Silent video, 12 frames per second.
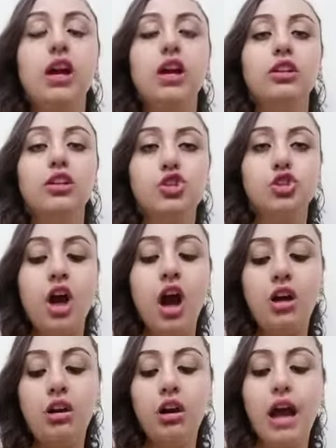
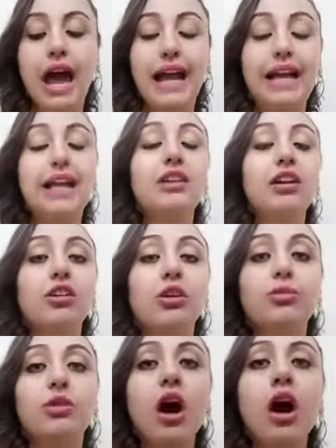للشعر حاجات كده
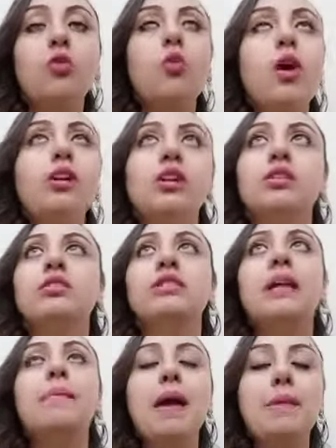جربتها وغيرت
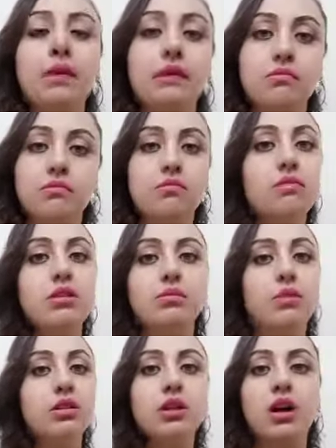تماما من
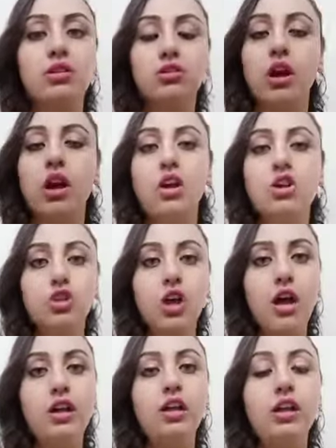مظهر
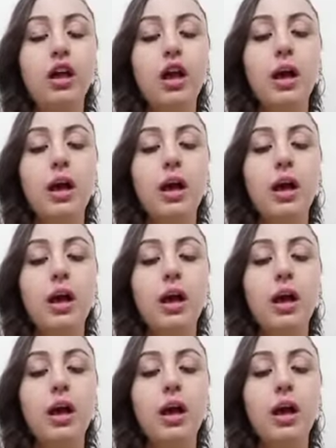شعري